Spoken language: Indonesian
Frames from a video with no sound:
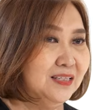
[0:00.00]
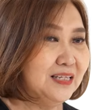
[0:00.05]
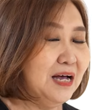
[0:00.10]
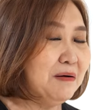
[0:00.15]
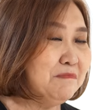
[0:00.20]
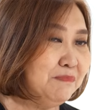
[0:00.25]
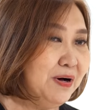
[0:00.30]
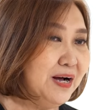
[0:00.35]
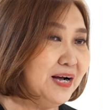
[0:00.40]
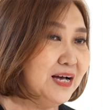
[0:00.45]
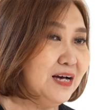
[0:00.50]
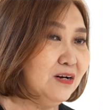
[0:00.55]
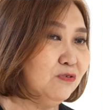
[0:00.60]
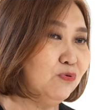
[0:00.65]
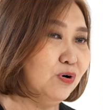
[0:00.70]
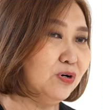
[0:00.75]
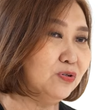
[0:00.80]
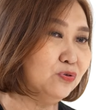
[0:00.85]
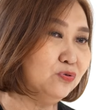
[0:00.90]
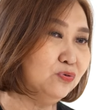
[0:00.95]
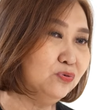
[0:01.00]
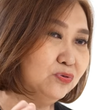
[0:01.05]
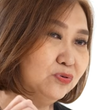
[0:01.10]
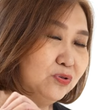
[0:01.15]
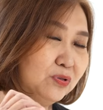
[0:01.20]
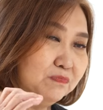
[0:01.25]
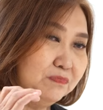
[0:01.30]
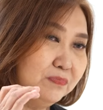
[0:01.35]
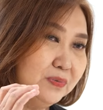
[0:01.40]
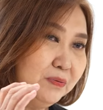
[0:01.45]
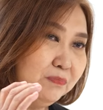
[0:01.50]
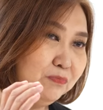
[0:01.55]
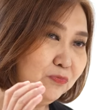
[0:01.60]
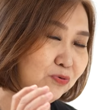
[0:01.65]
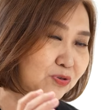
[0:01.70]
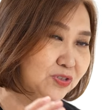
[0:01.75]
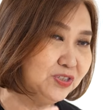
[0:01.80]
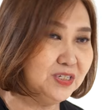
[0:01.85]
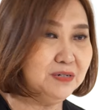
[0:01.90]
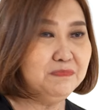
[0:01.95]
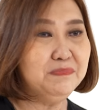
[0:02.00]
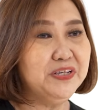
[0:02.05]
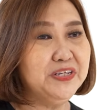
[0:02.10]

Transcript: tambahkan waktu untuk memuji